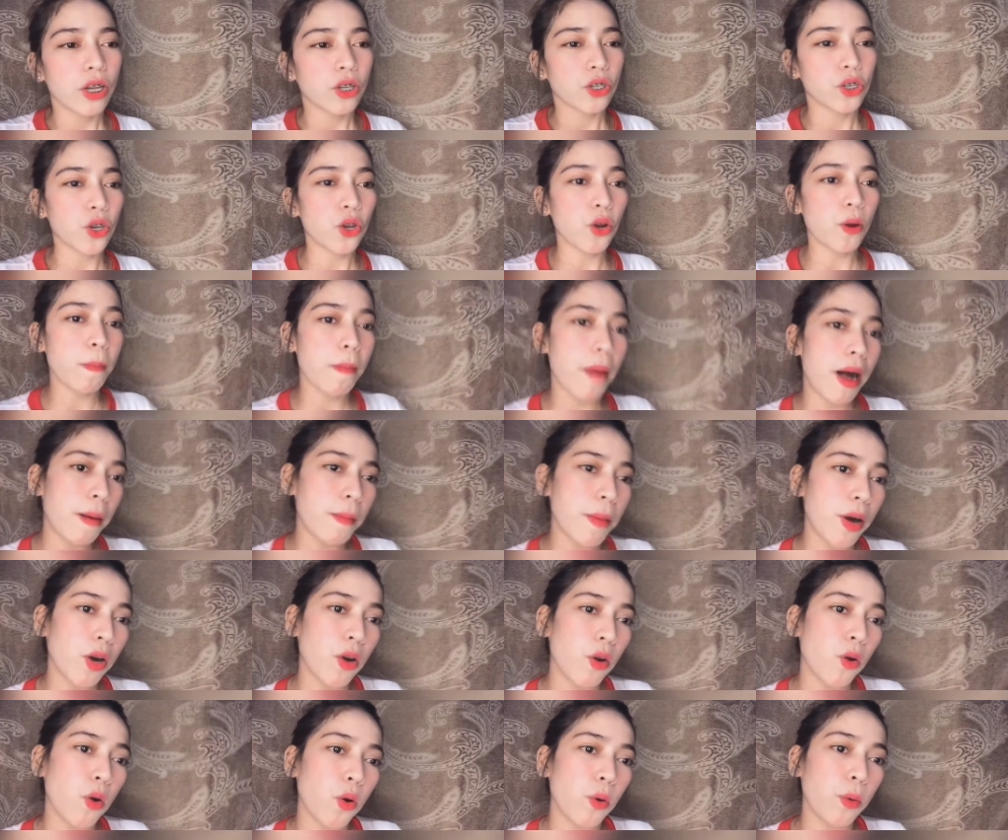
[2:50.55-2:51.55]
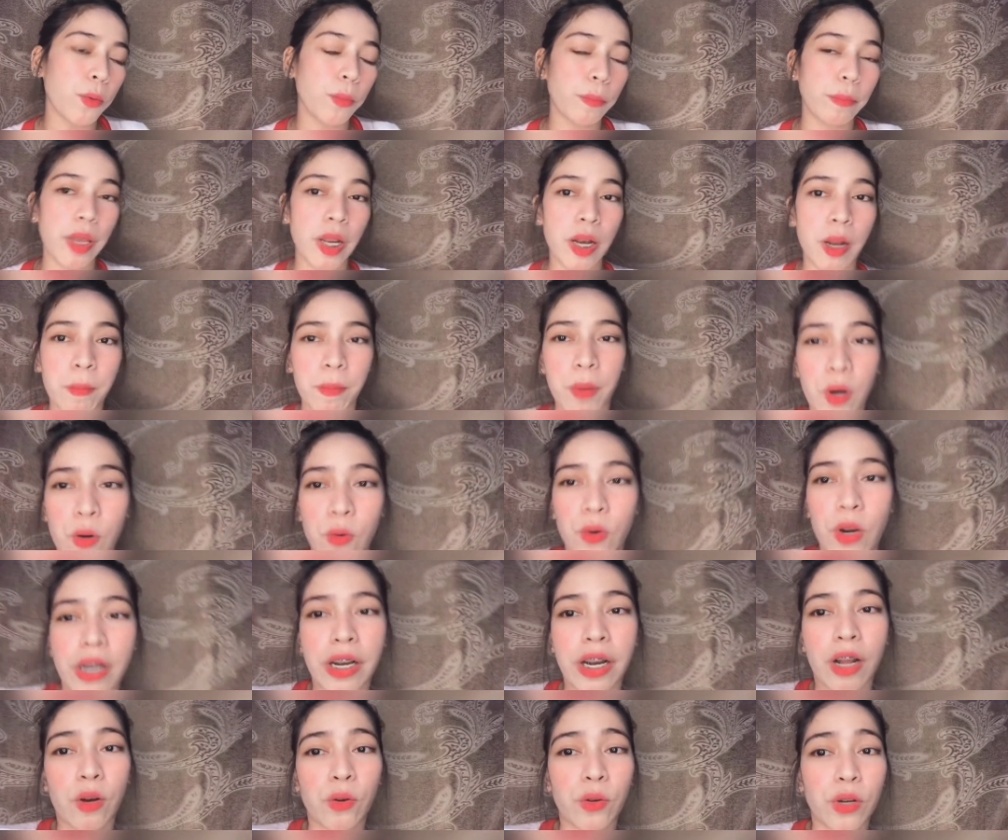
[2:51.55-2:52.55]
So yung mama ko,
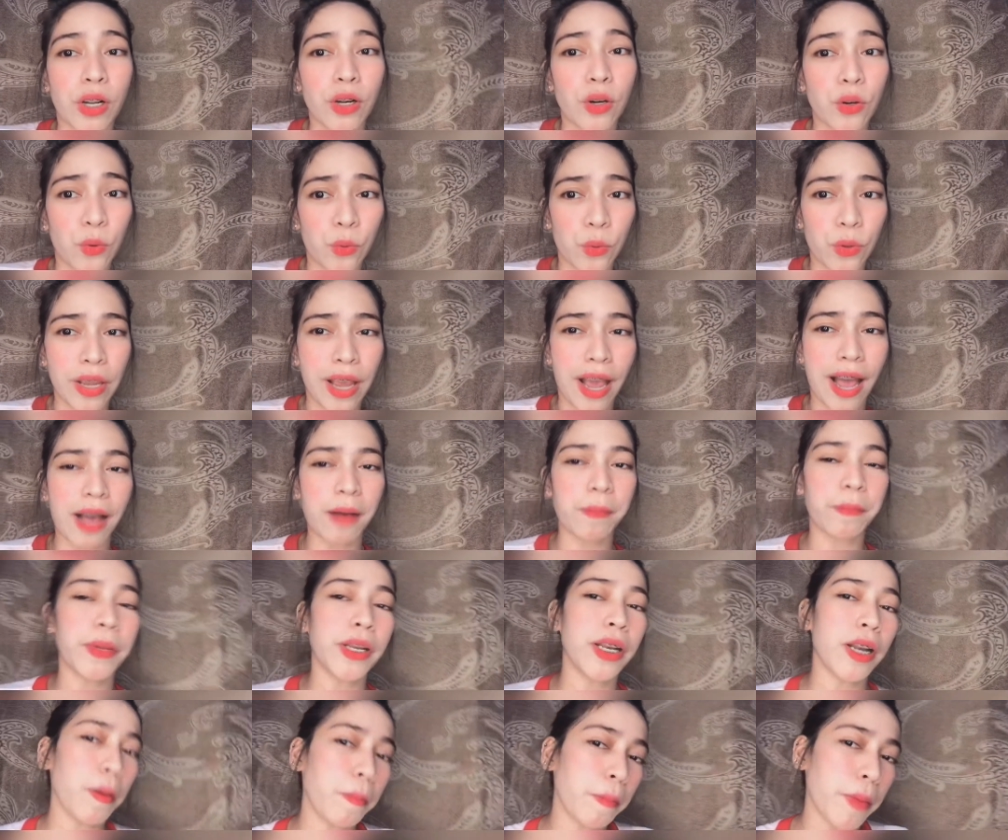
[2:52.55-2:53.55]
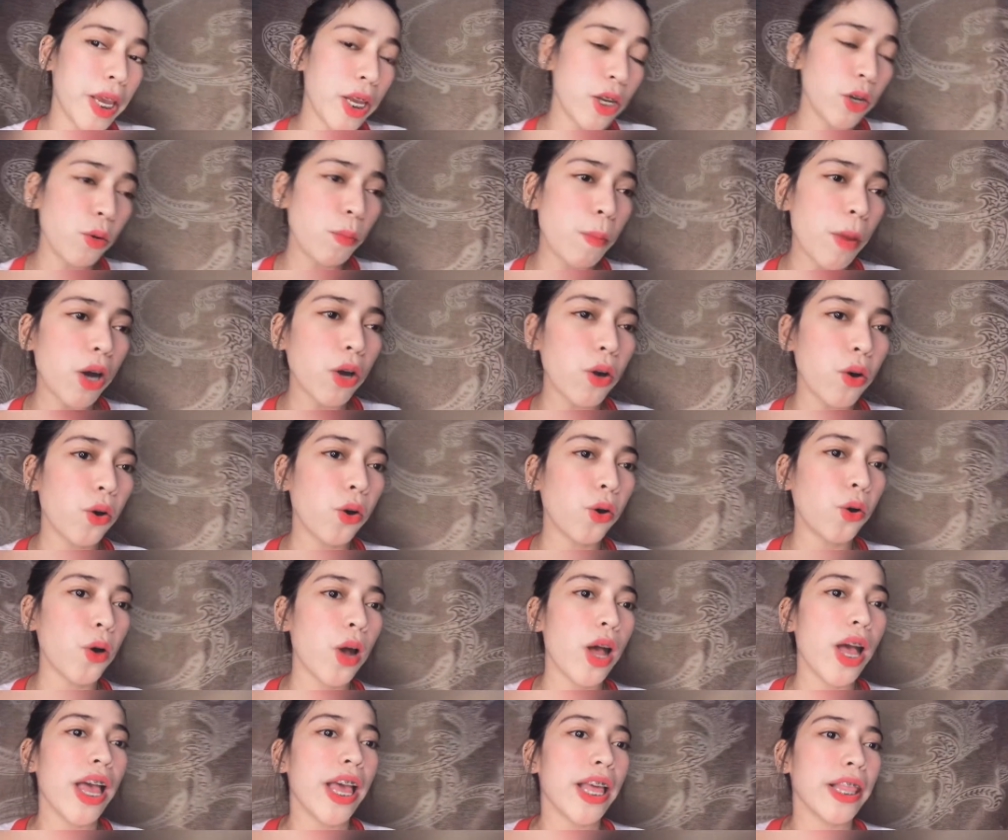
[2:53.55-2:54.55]
pinapakulan ako ng luya, pinapainom
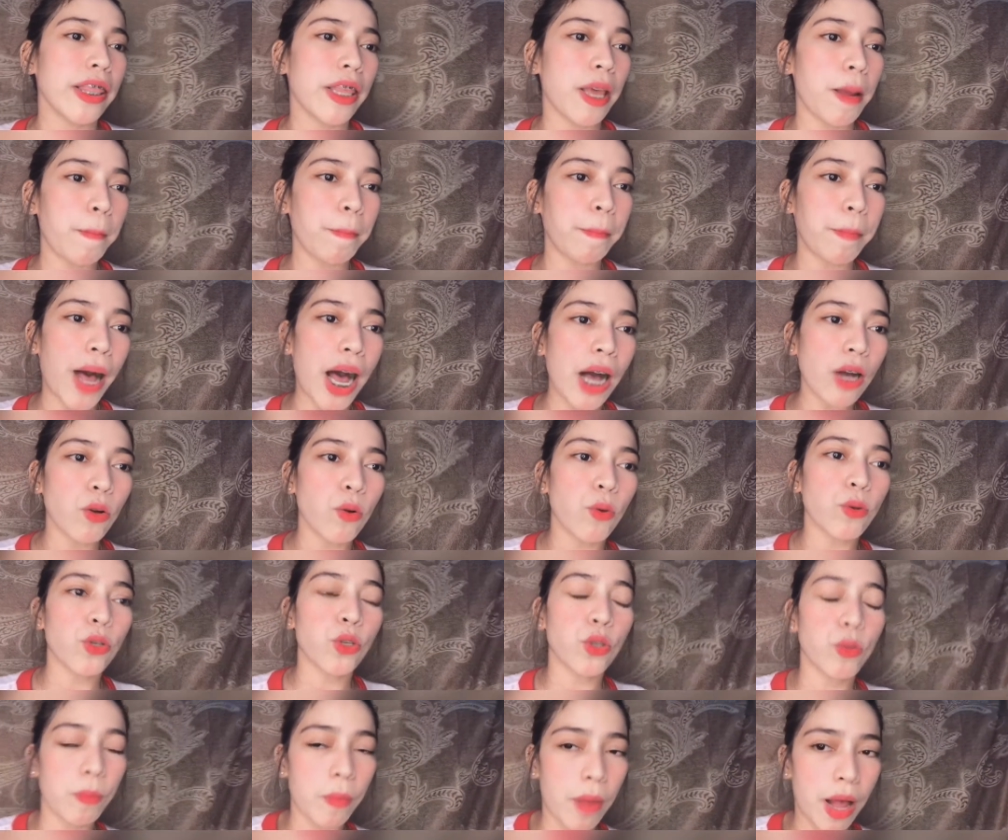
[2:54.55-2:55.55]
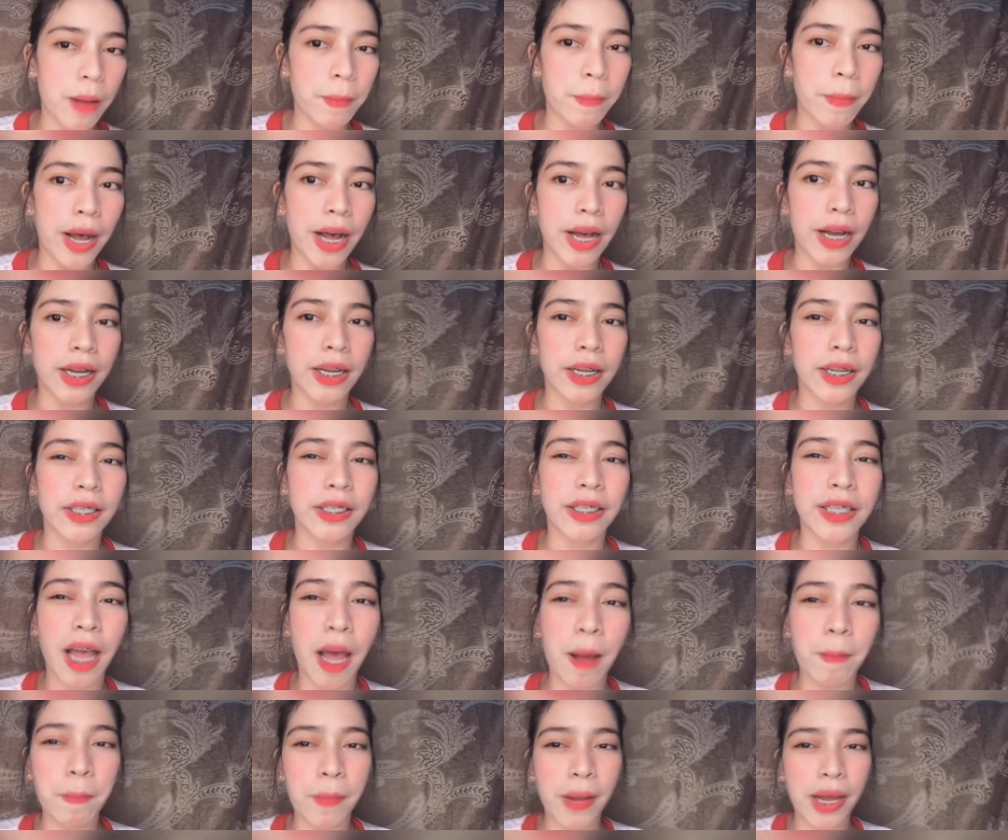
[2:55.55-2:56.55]
ako, then bago sumabak,
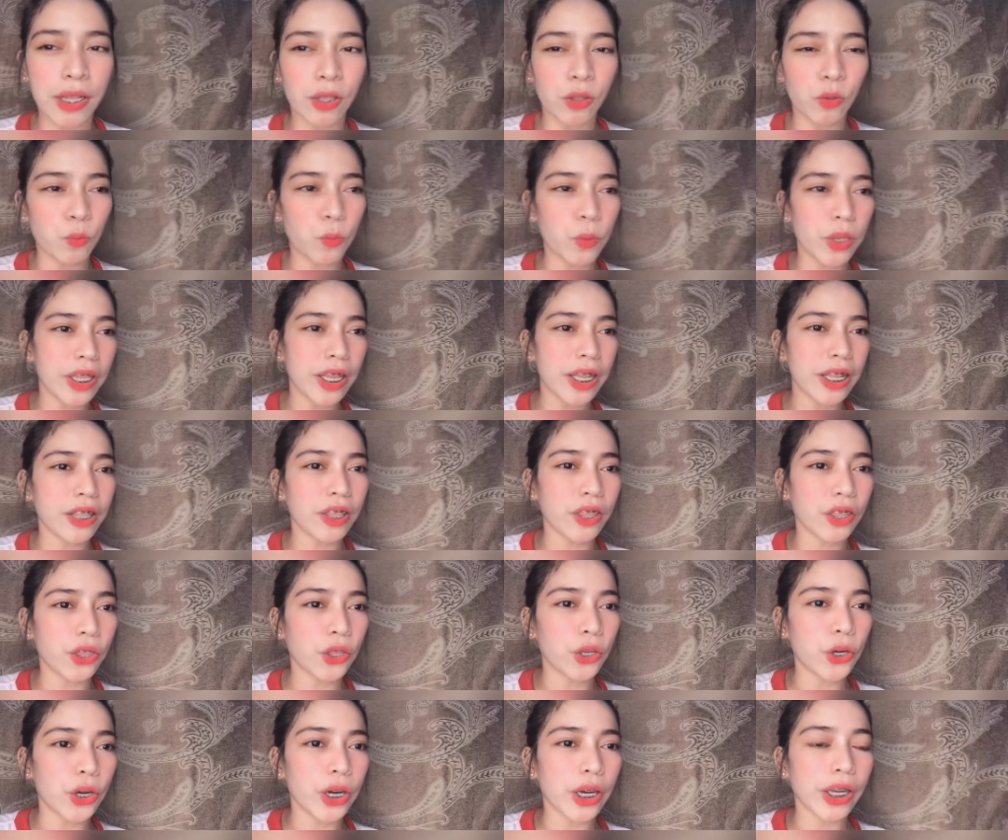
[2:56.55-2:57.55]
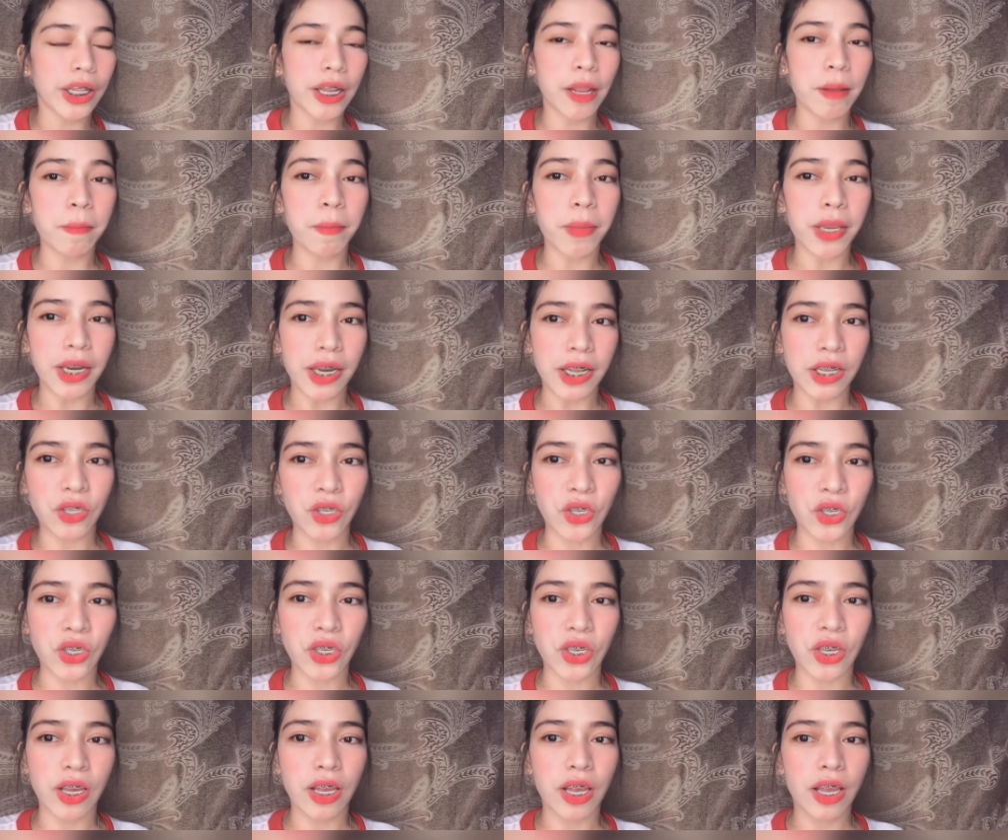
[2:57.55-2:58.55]
dapat within 30
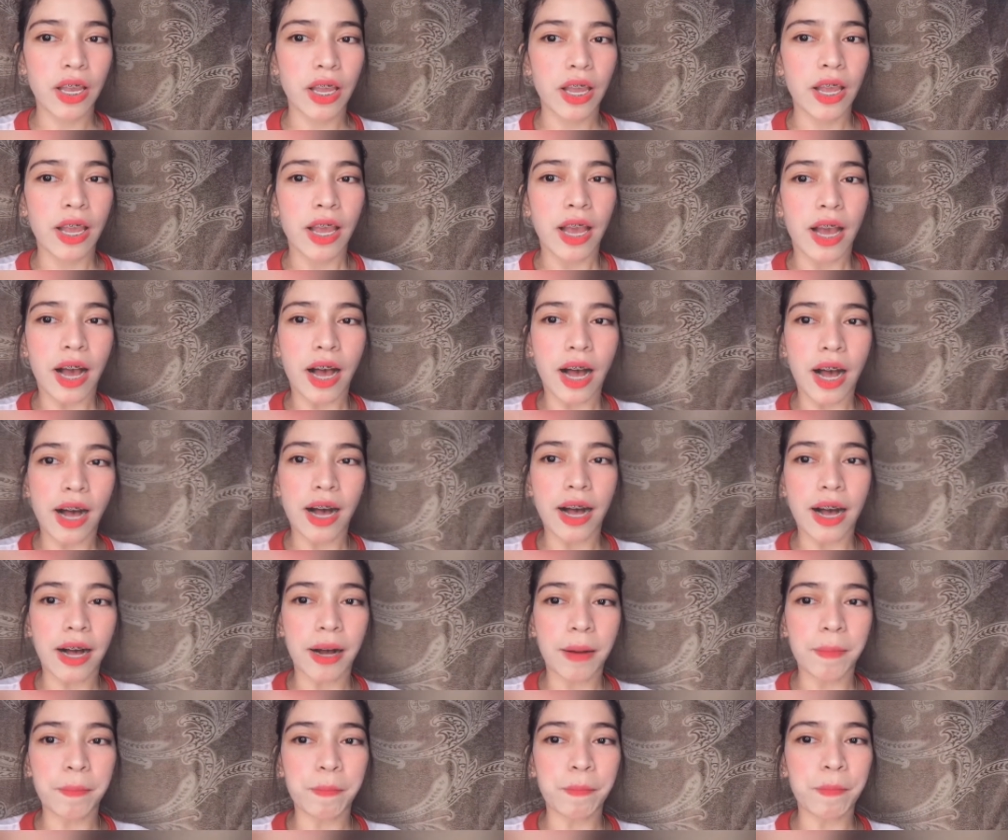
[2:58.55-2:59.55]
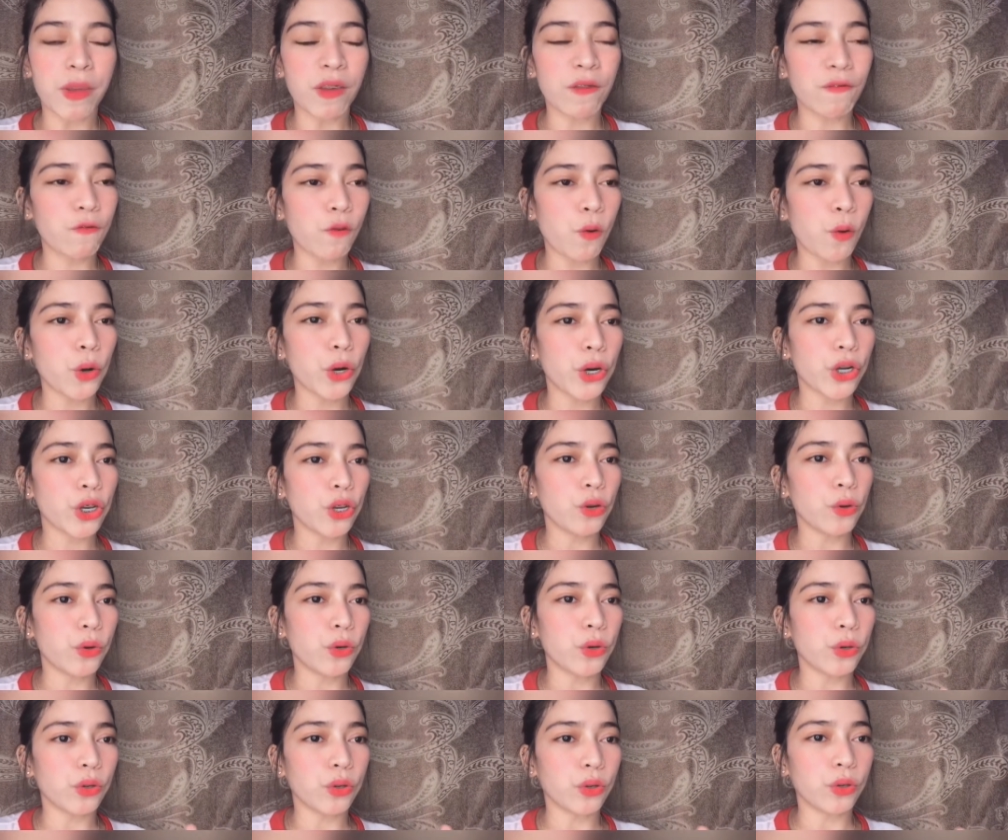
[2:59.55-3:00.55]
minutes uh, before
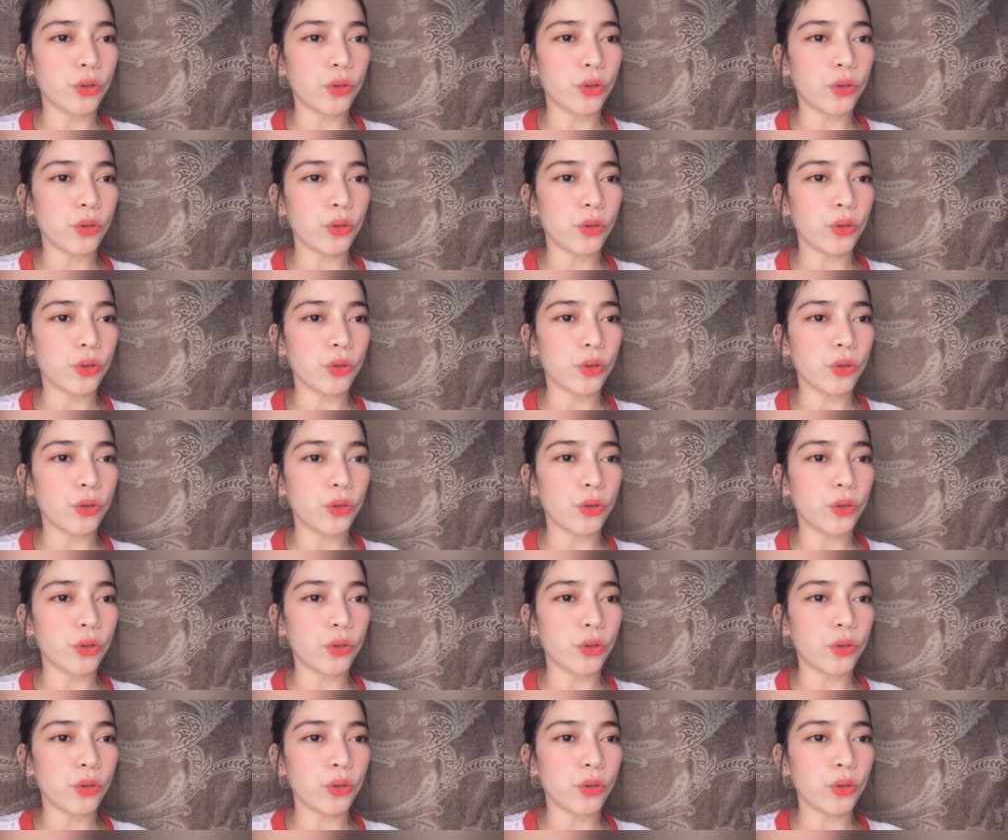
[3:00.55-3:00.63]
yung